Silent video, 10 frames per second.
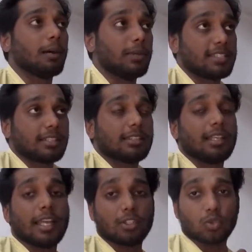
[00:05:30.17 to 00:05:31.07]
आप ले
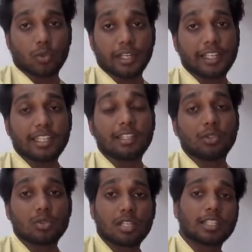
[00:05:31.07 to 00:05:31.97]
सकते हैं लाइक जो क्रेटीन
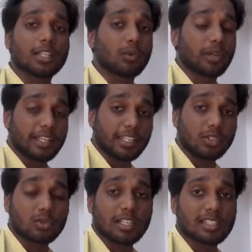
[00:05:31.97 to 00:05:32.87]
यूज़ लेता है तो
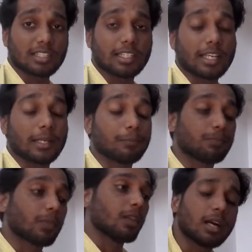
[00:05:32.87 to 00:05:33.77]
क्रेटीन यूज़ ले सकता
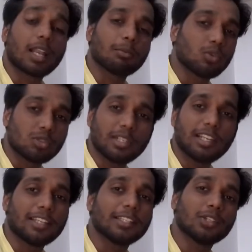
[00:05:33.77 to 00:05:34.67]
है अगर आप कुछ भी
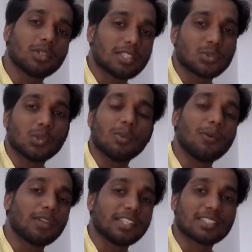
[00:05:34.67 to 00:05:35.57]
नहीं लेते तो ये
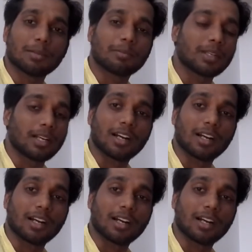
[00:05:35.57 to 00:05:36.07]
सूप और ये सब